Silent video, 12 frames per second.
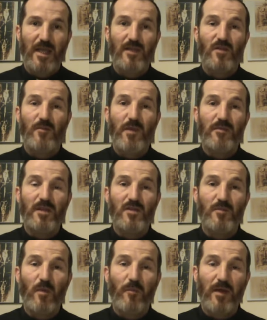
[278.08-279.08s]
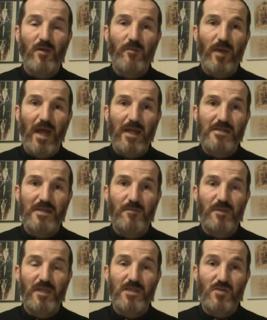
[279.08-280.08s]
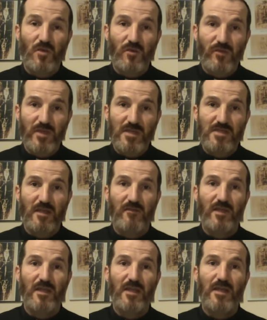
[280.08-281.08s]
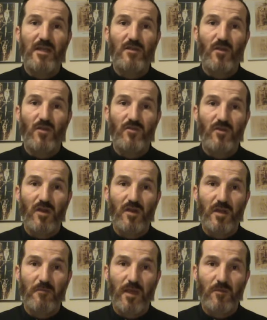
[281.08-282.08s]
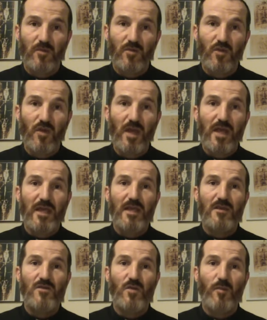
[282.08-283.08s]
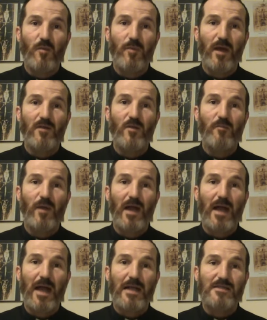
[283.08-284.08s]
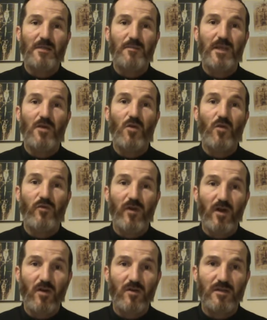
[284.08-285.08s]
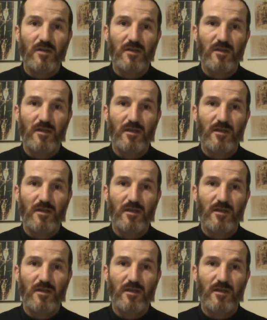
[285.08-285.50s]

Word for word: Et de même qu'il ne peut pas ne pas accepter son Fils, avec qui il est un seul et même Dieu, il ne peut pas ne pas accepter l'offrande